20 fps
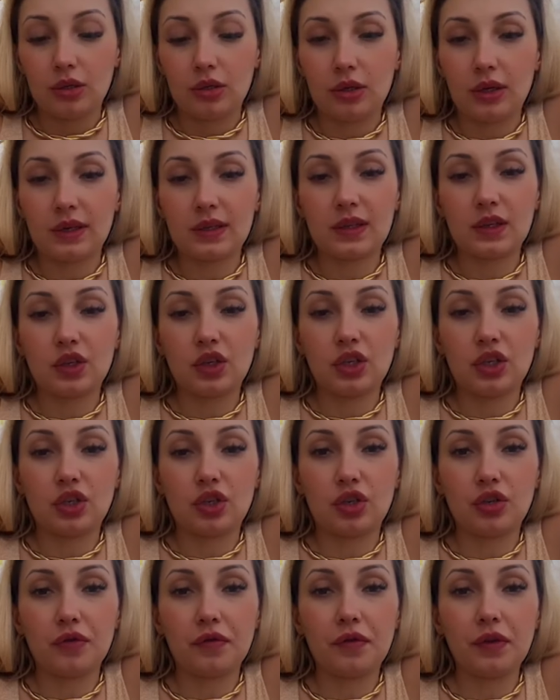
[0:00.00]
Nossa,
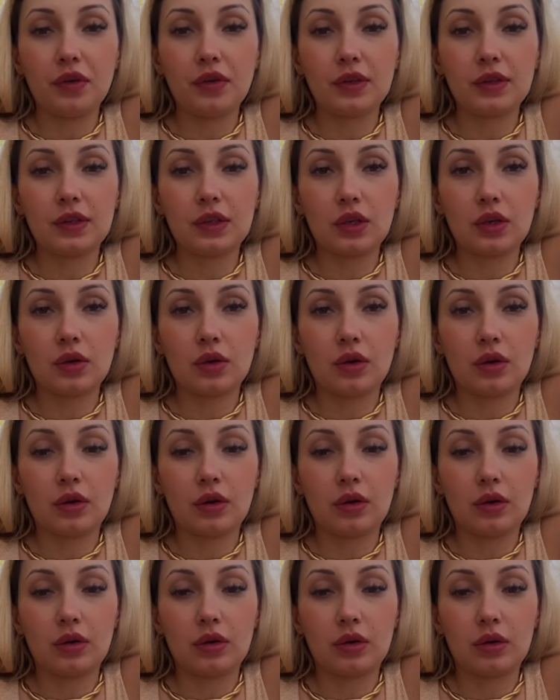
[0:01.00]
gente, eu fico assim,
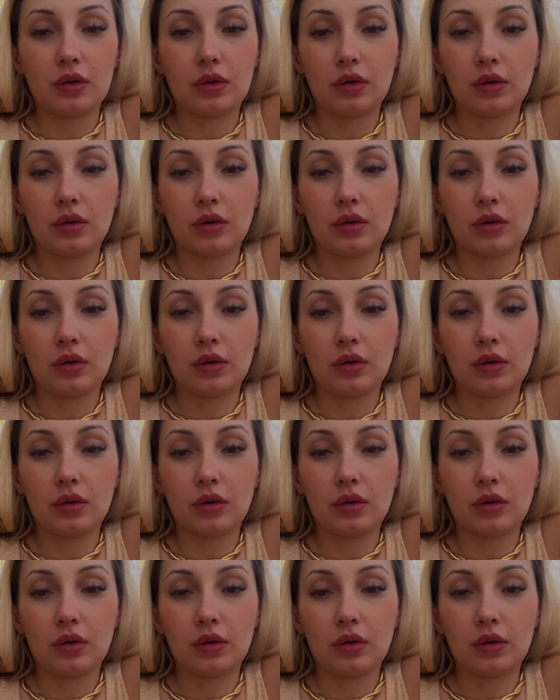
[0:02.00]
ó,